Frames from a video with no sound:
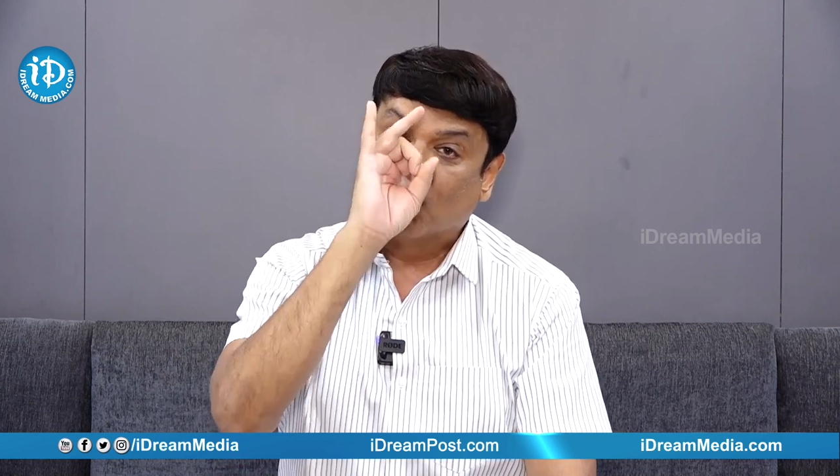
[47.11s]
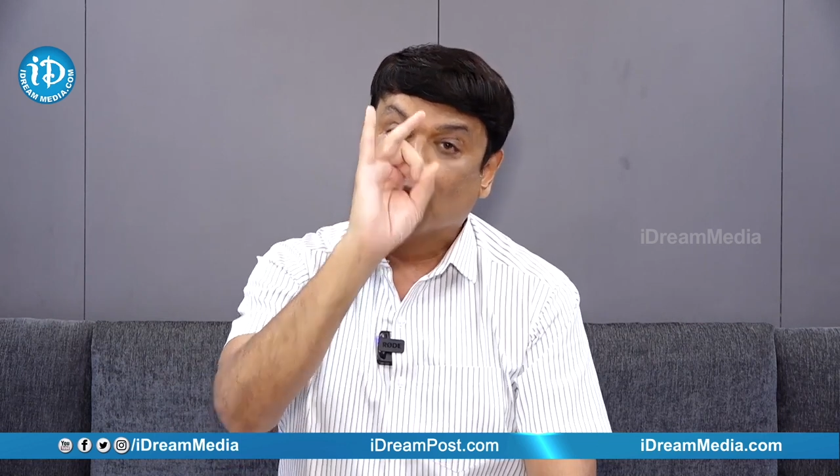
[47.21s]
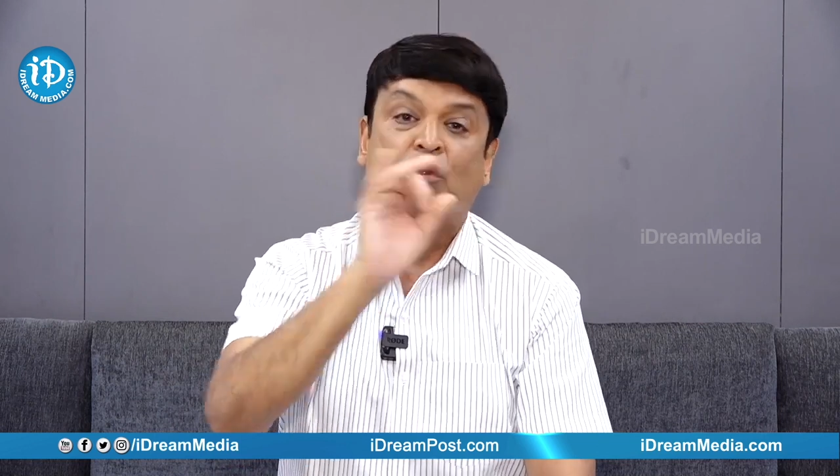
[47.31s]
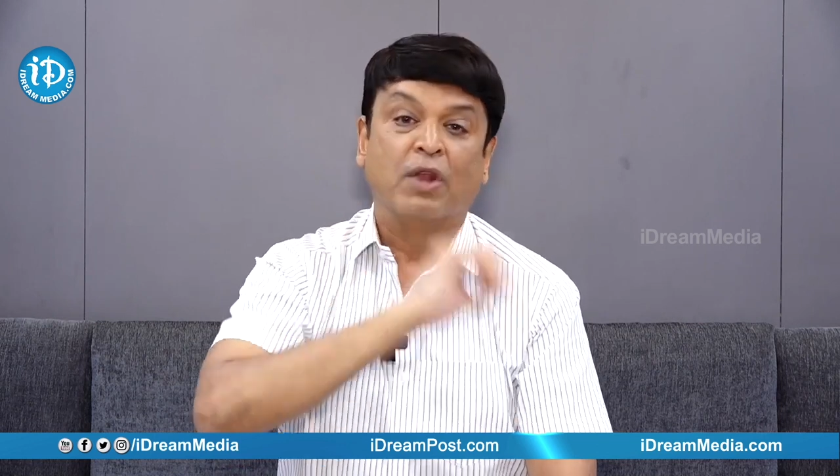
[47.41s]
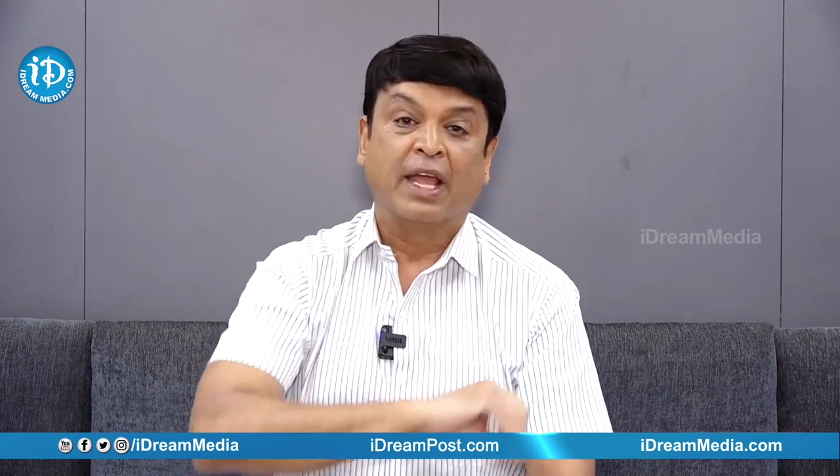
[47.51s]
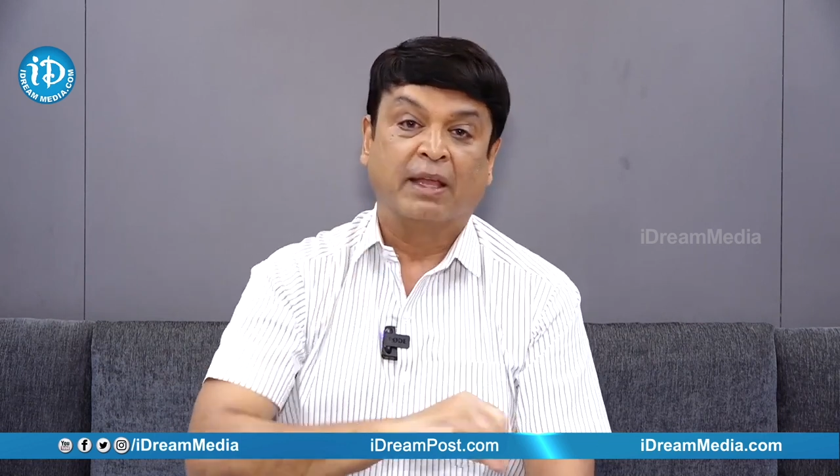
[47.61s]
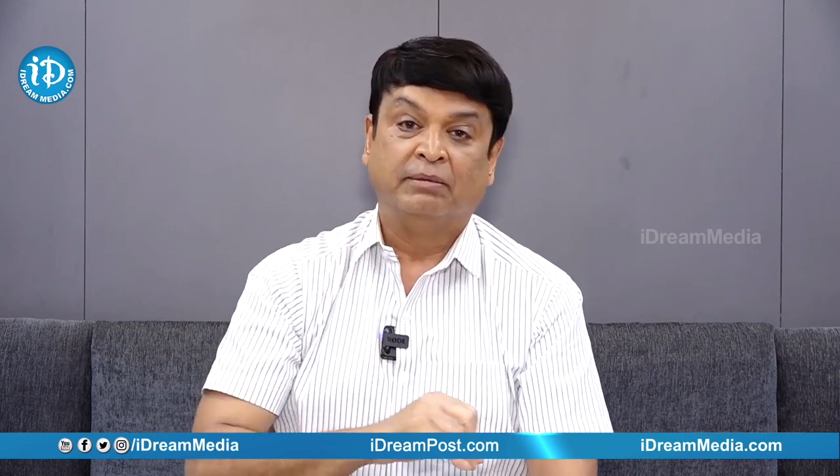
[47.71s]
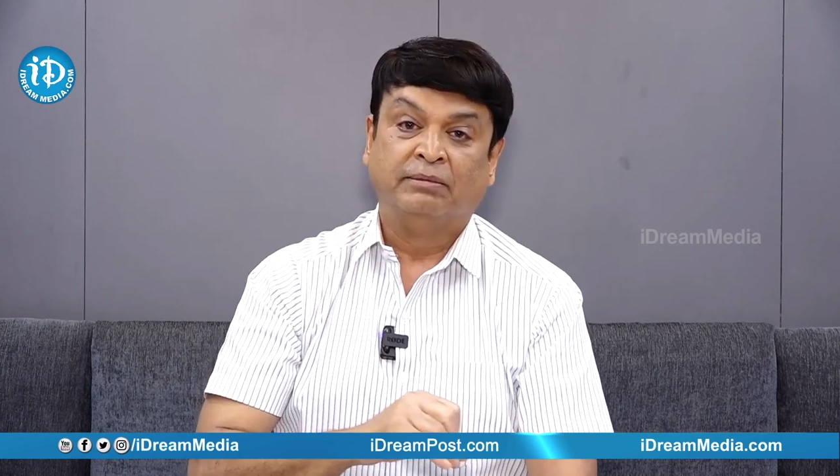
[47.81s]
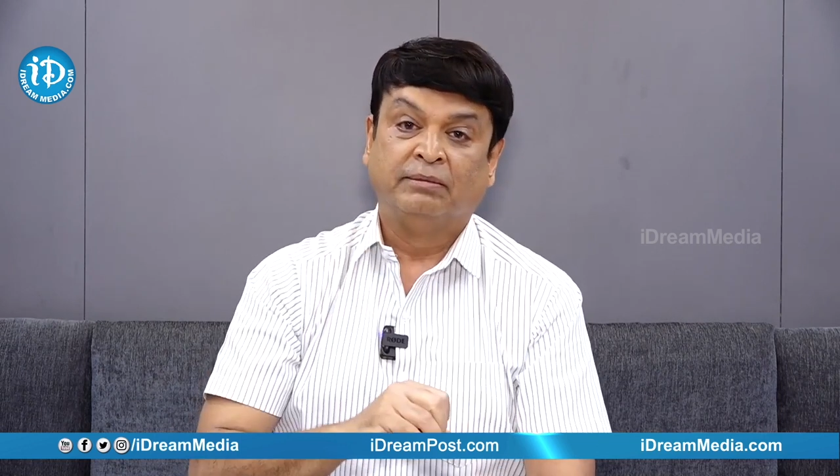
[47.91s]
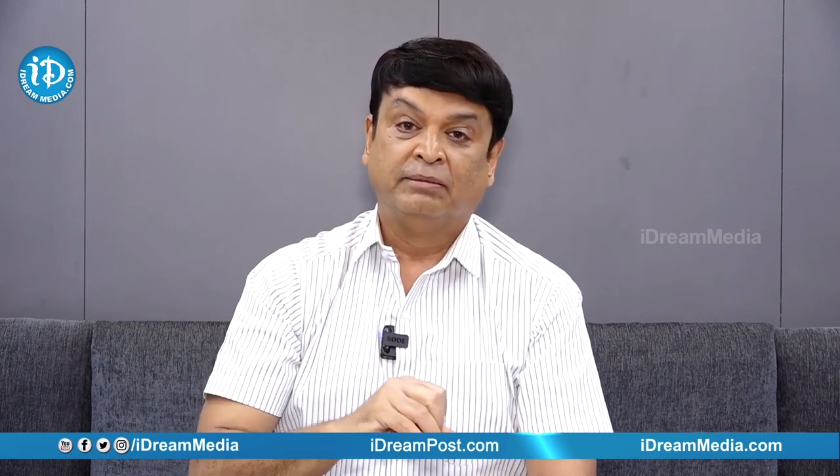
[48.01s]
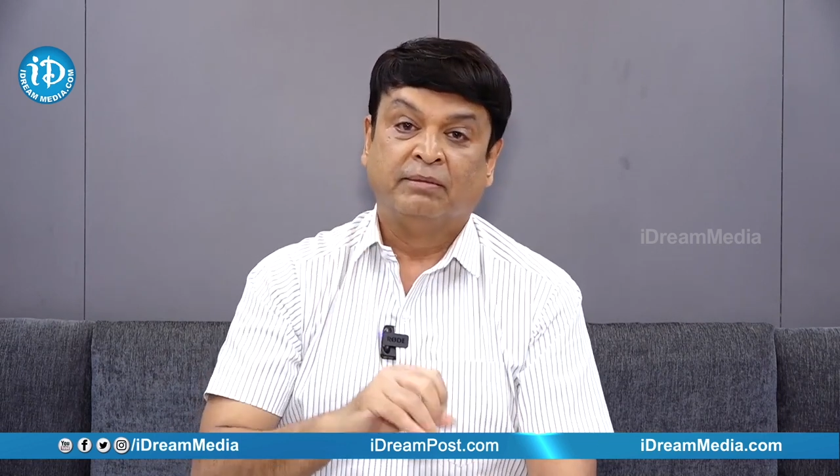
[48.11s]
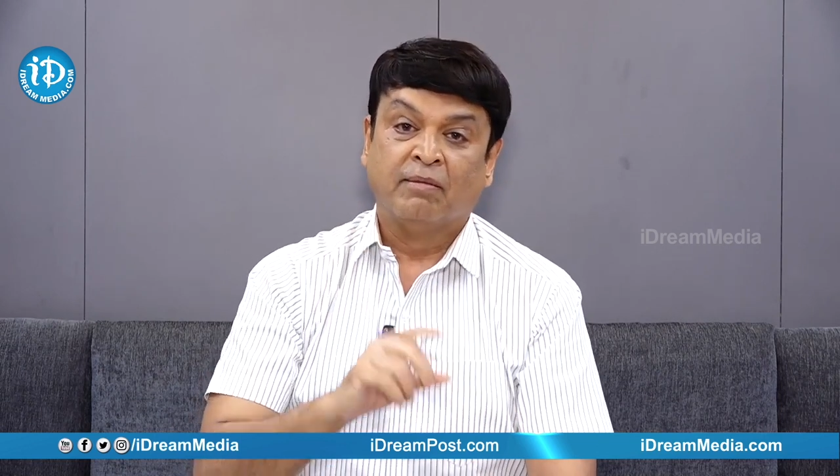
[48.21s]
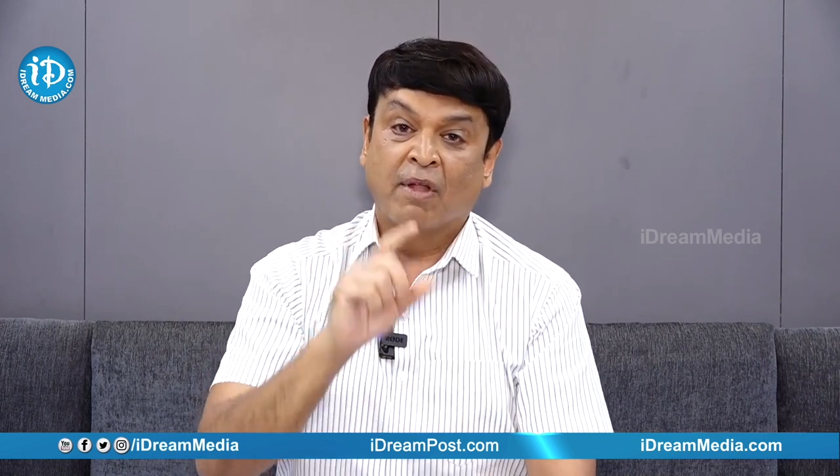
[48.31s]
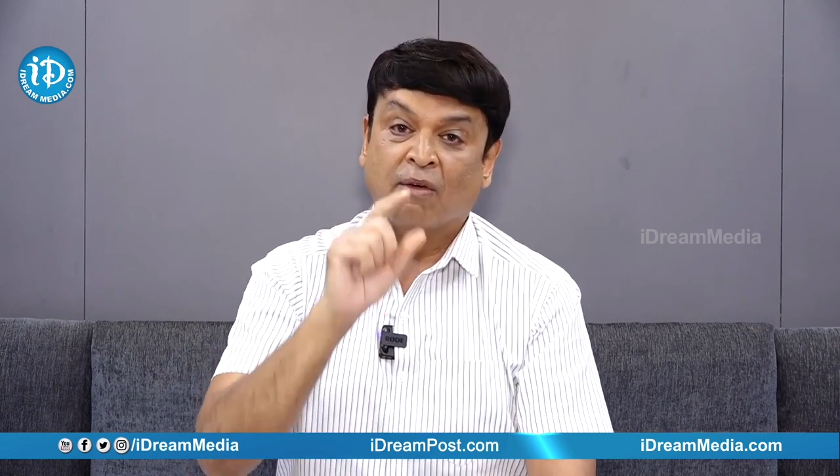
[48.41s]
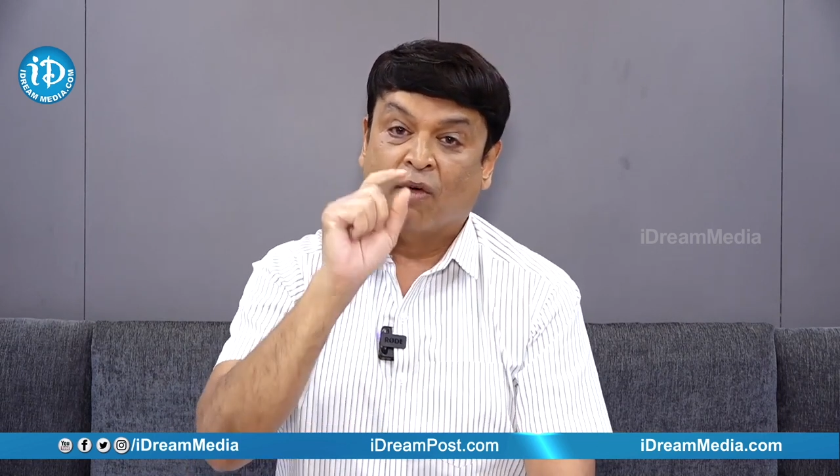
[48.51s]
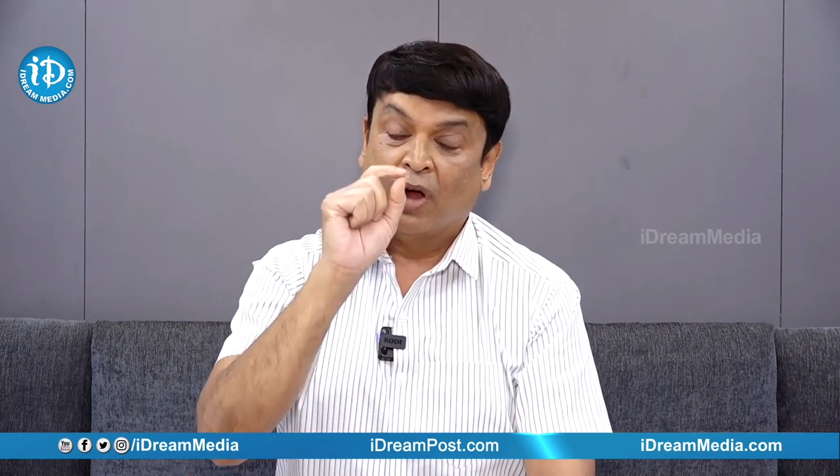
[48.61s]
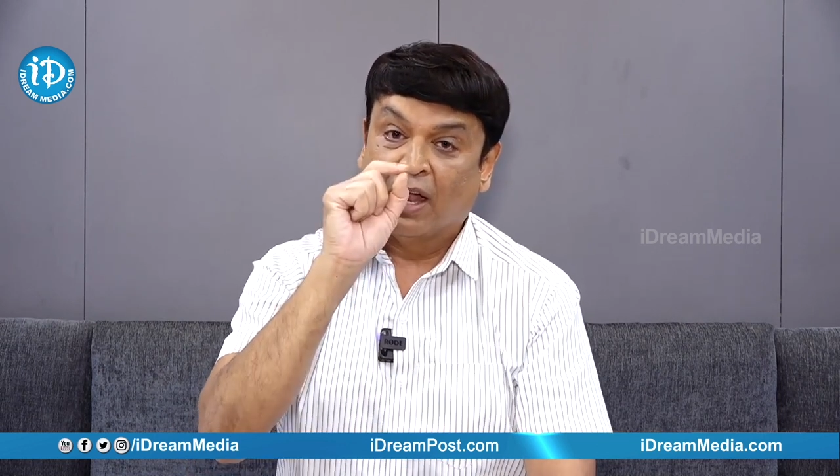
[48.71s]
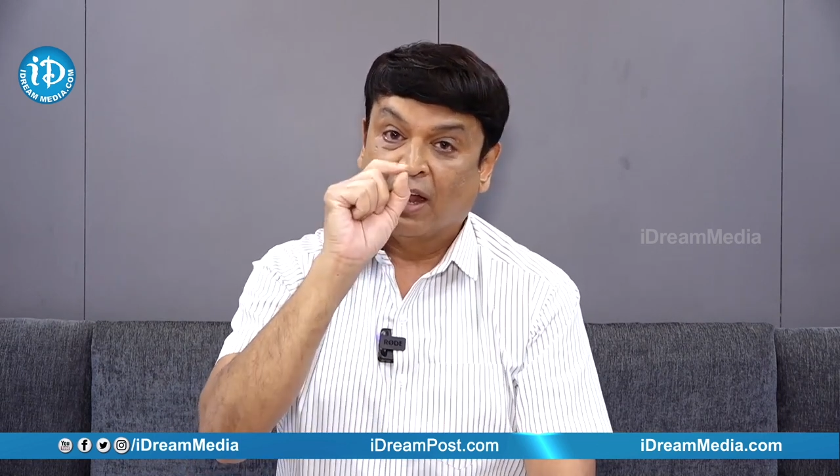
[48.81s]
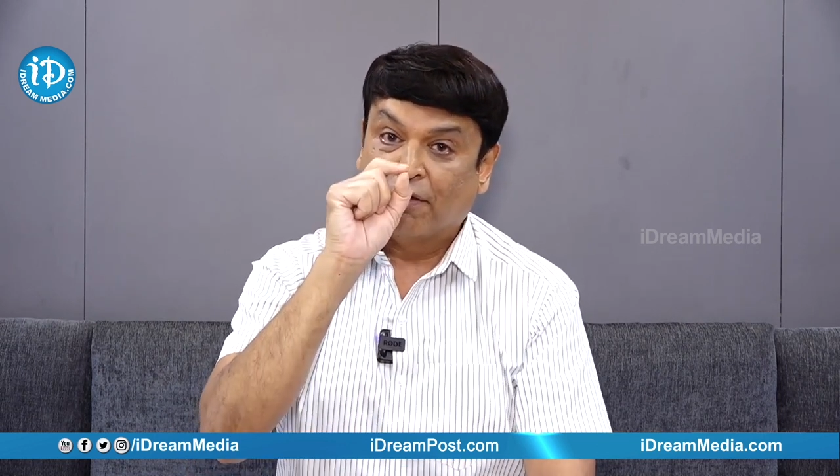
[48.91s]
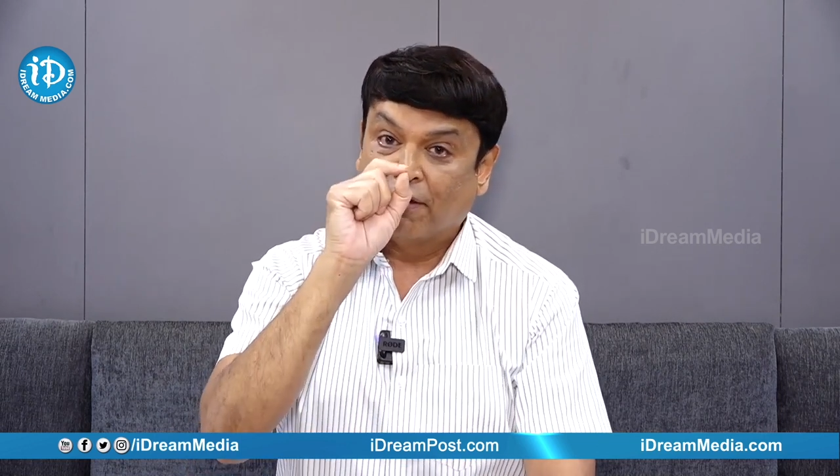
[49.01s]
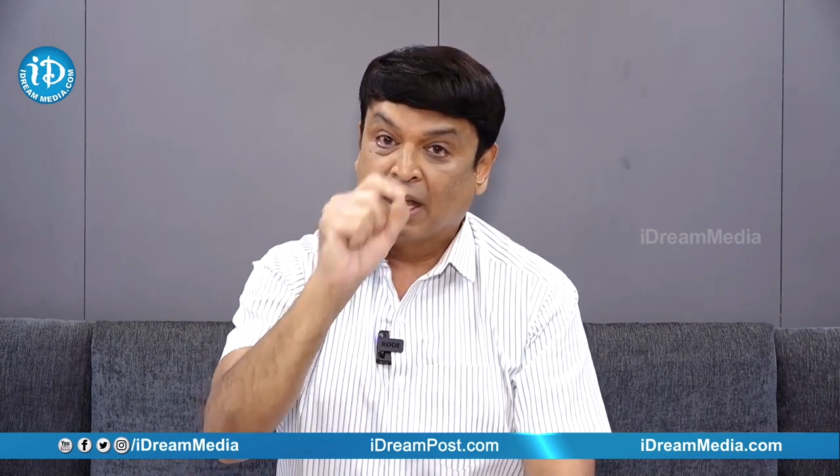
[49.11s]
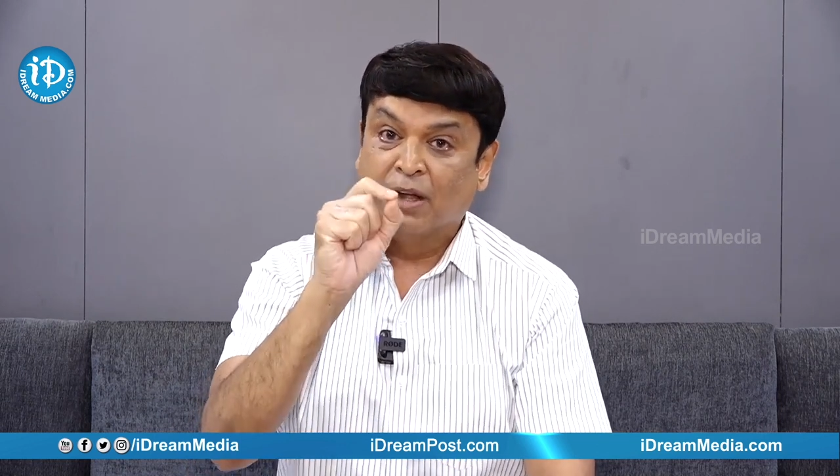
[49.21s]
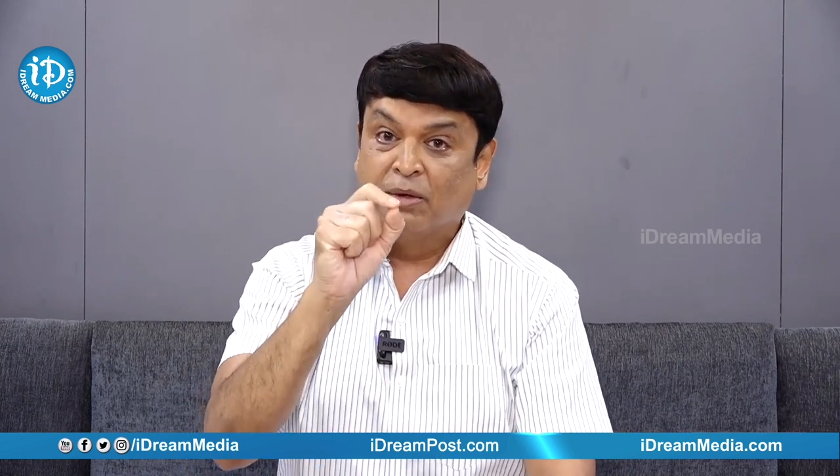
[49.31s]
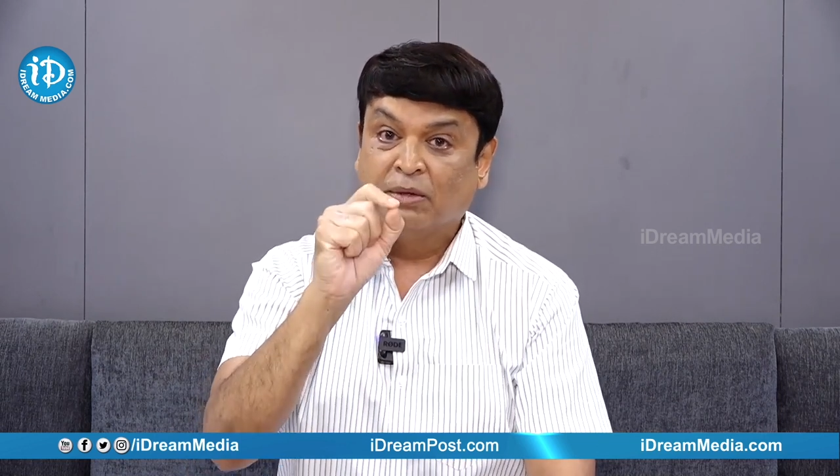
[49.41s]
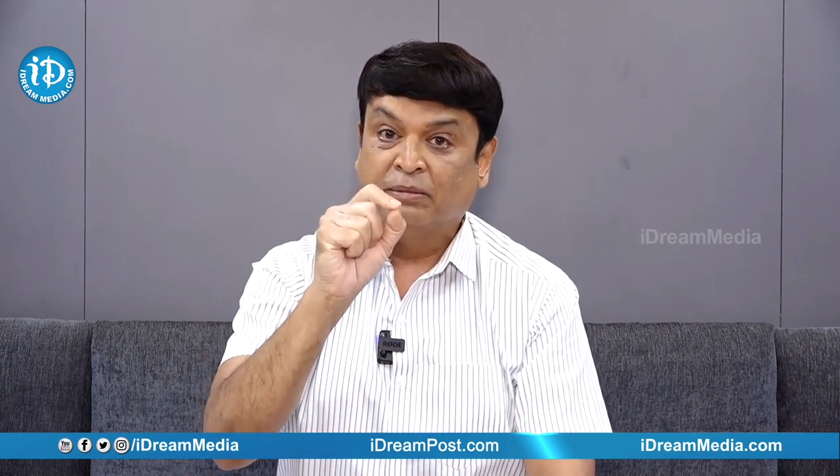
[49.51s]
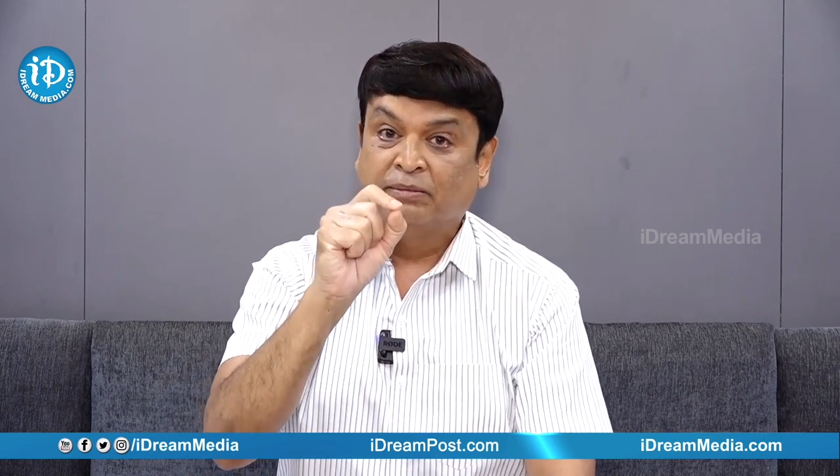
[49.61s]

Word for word: కొన్ని ఉన్నాయి వాళ్ళ ఫ్రెండు